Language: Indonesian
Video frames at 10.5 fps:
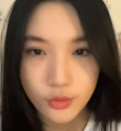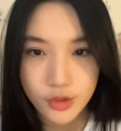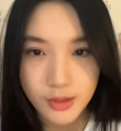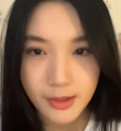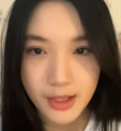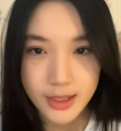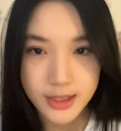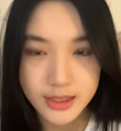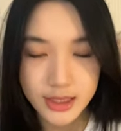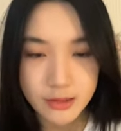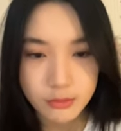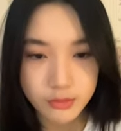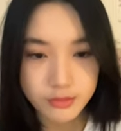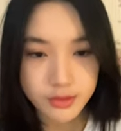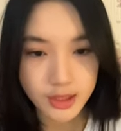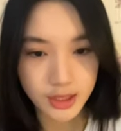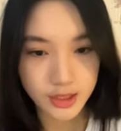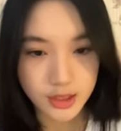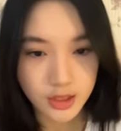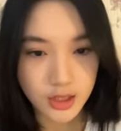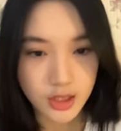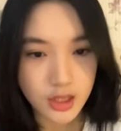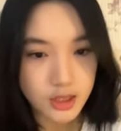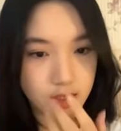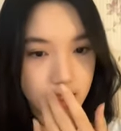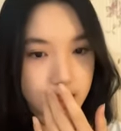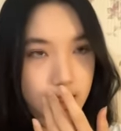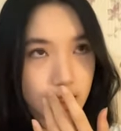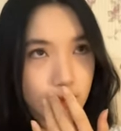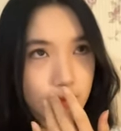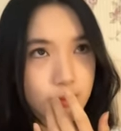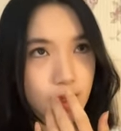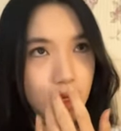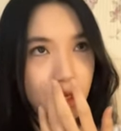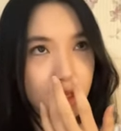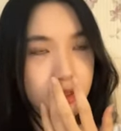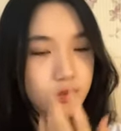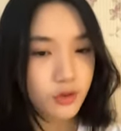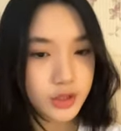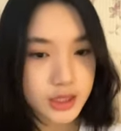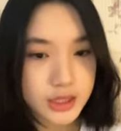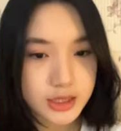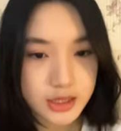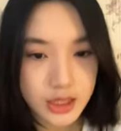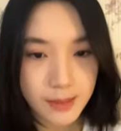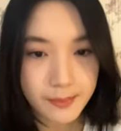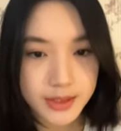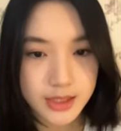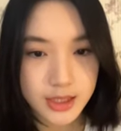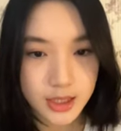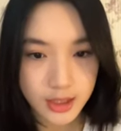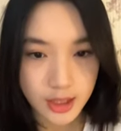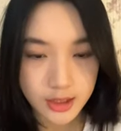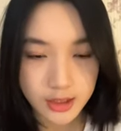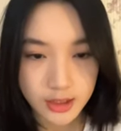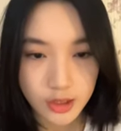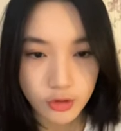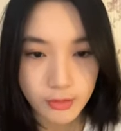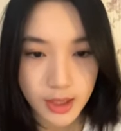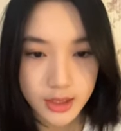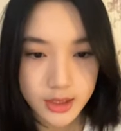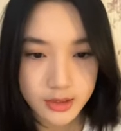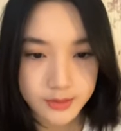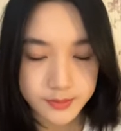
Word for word: udah makan siang belum Del tadi aku makan roti sih kan masih kenyang nanti aku makan